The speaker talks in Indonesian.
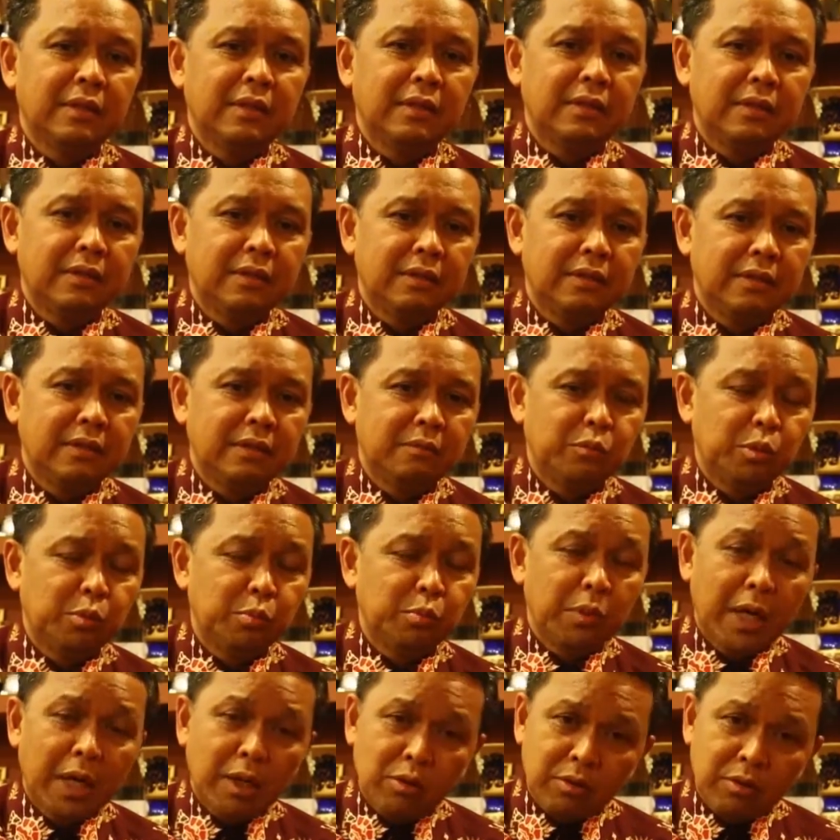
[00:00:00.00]
eh,
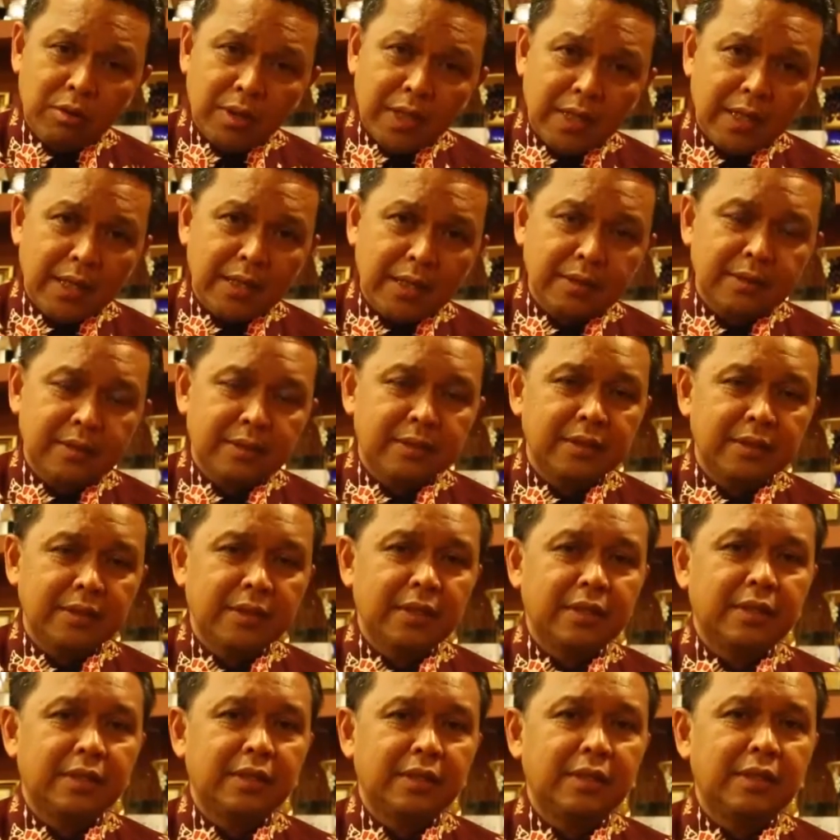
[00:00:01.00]
membangun
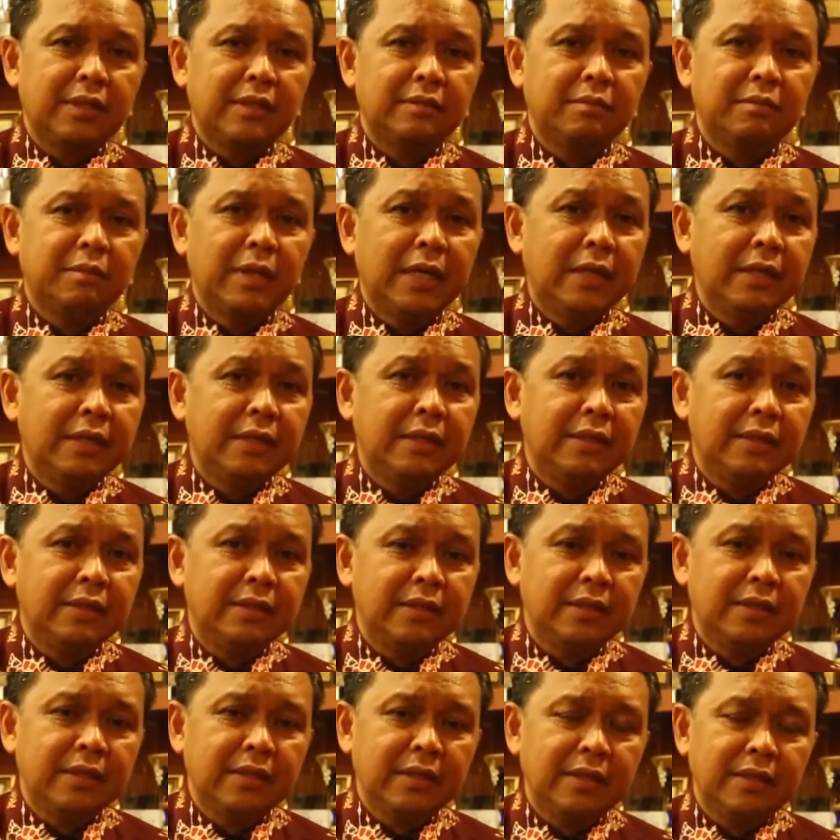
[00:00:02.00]
karakternya dengan baik
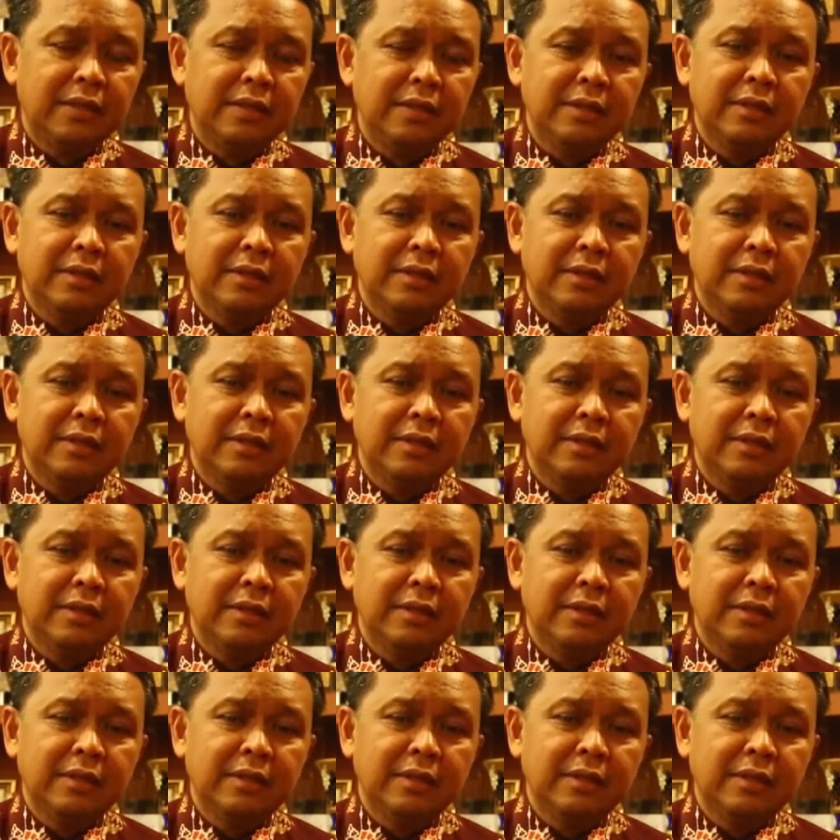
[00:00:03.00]
ya,